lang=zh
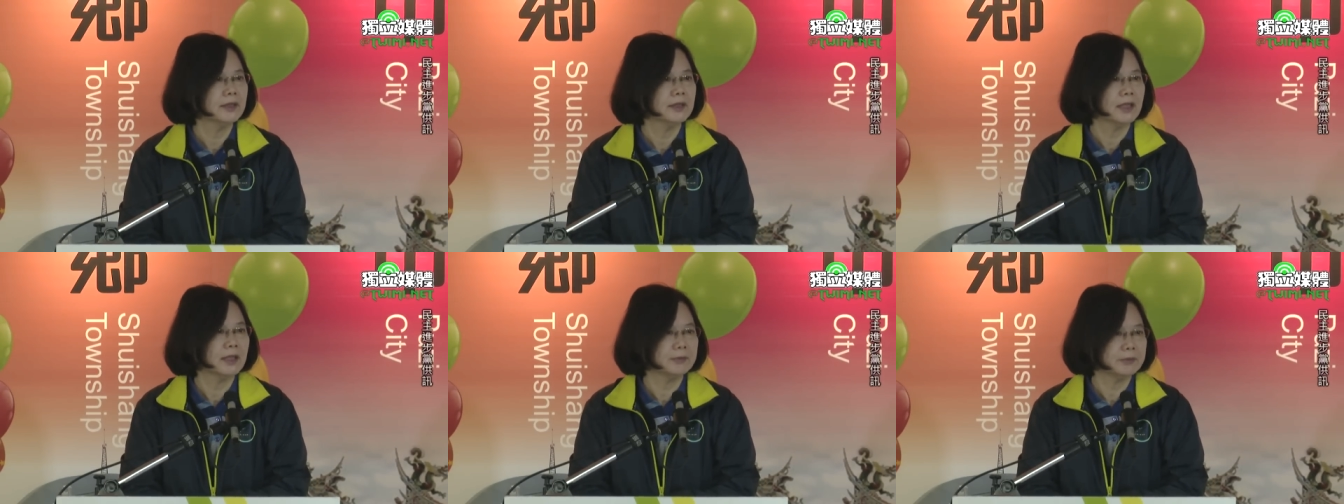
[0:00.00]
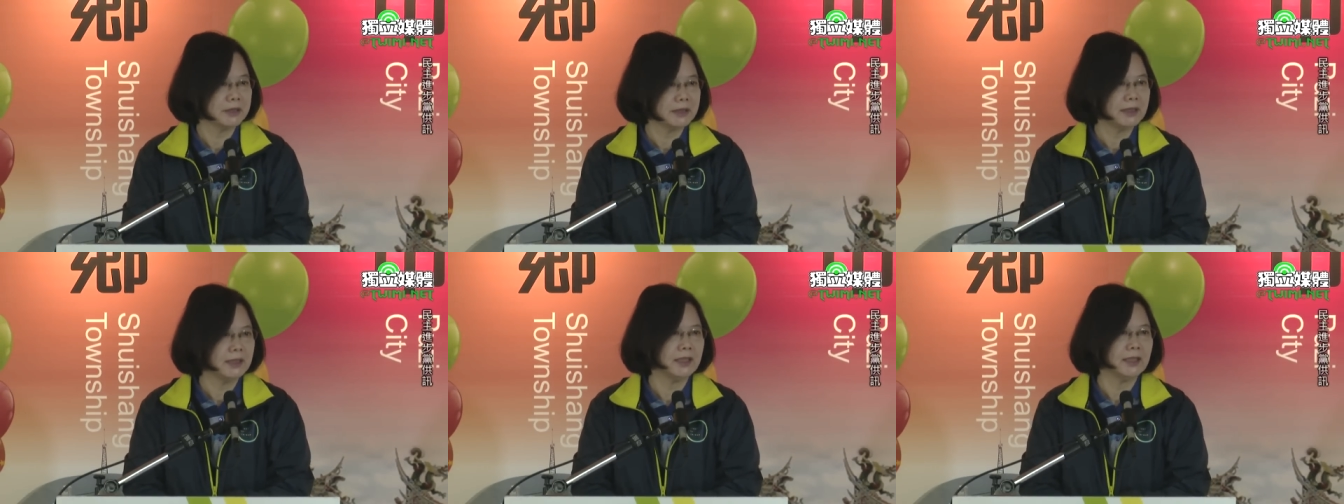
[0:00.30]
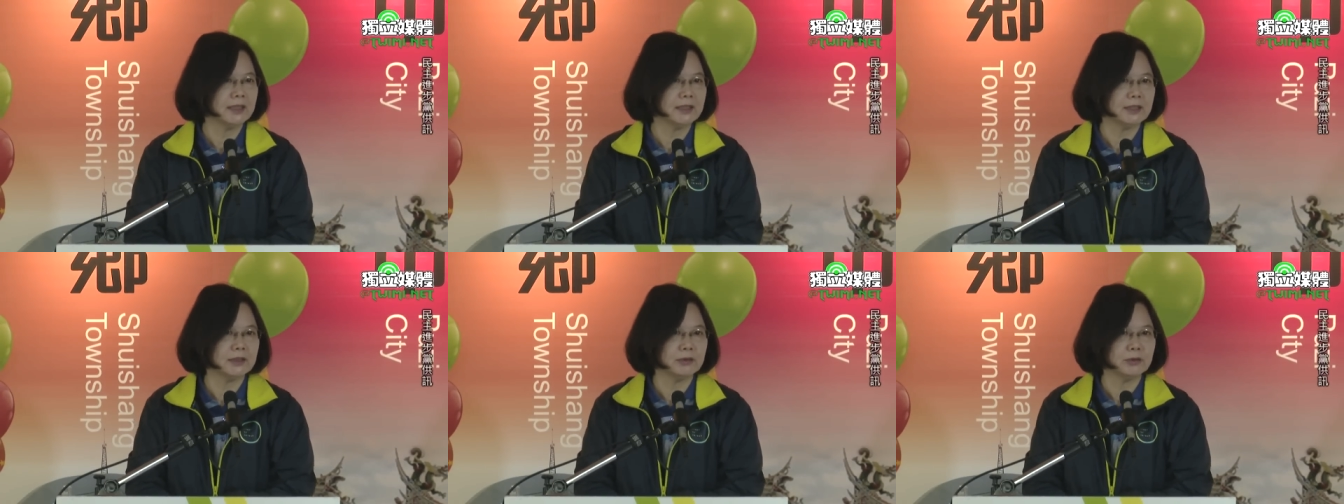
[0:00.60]
啊，今
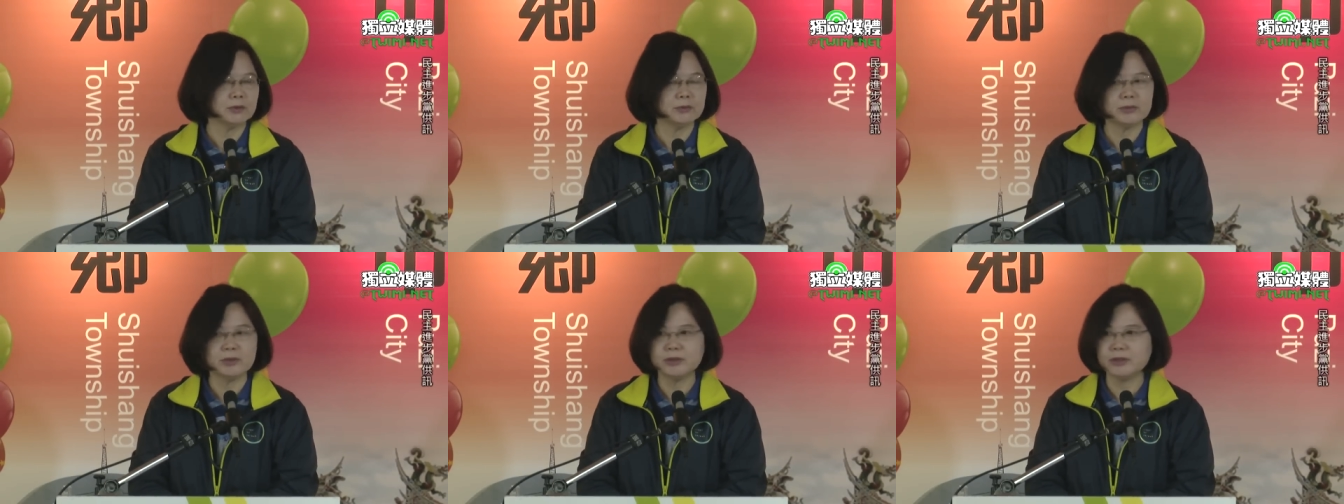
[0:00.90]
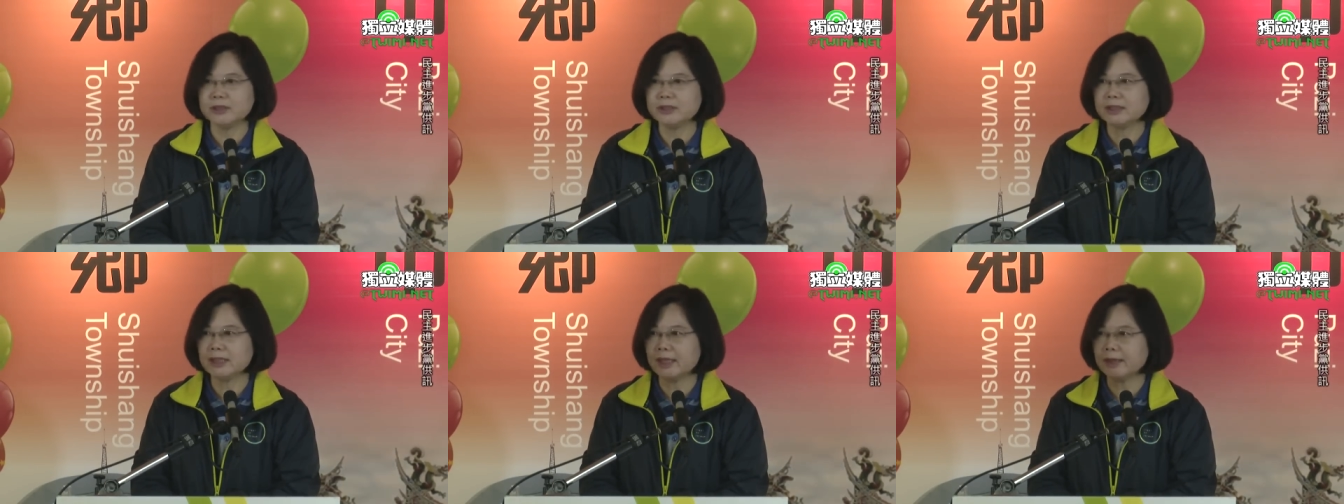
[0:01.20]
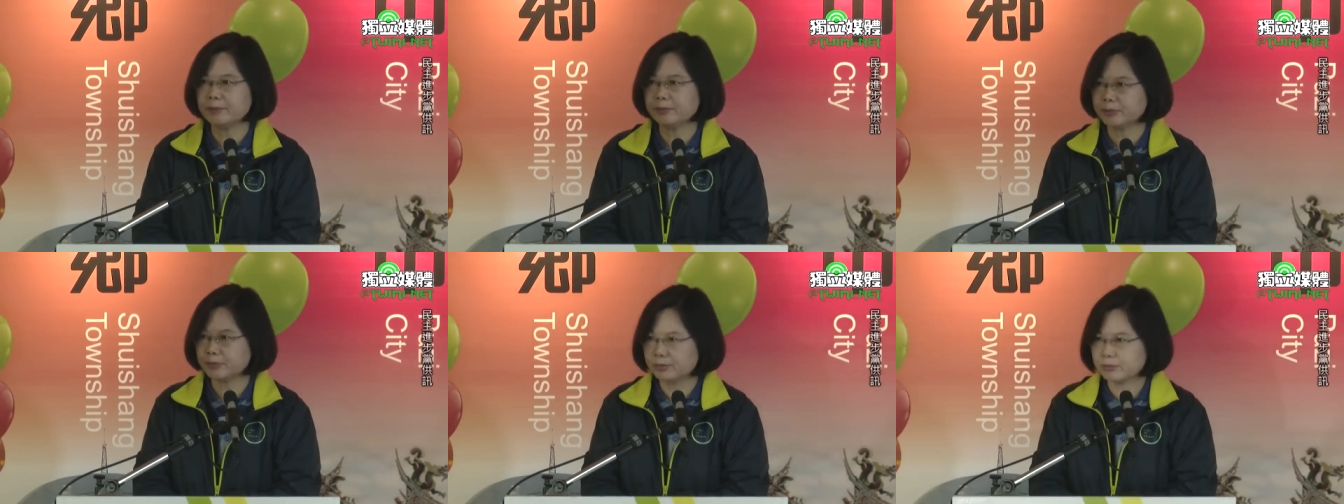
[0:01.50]
天呢，我们会
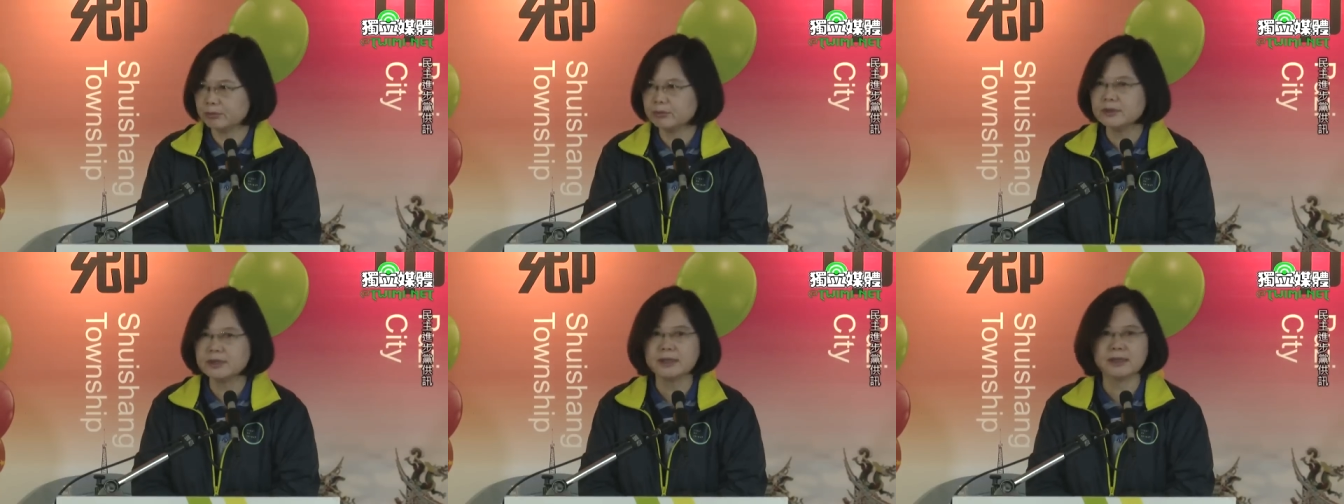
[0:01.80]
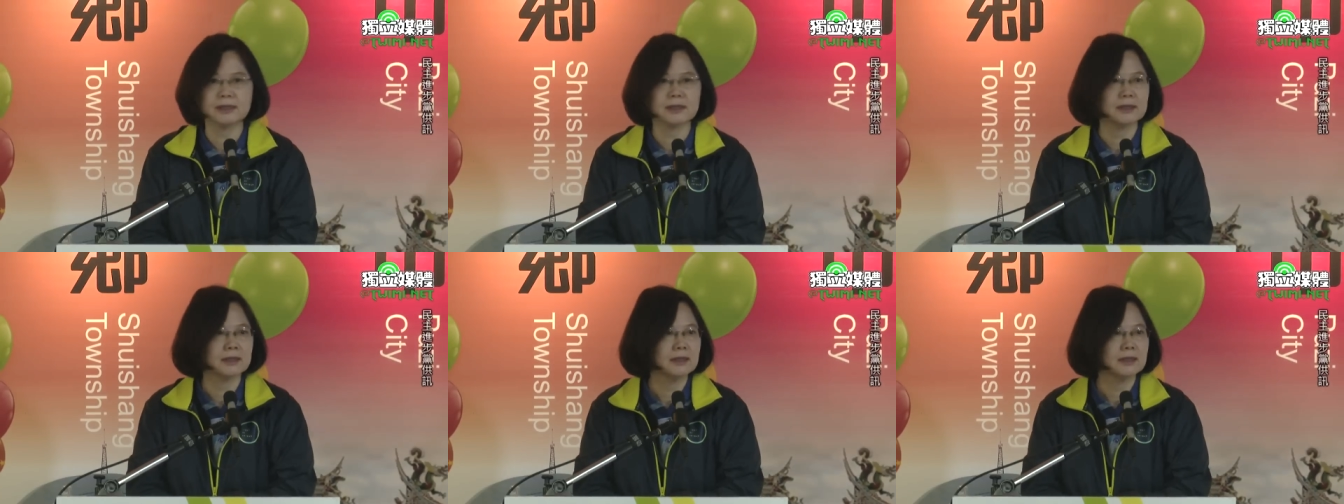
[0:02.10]
在埔子，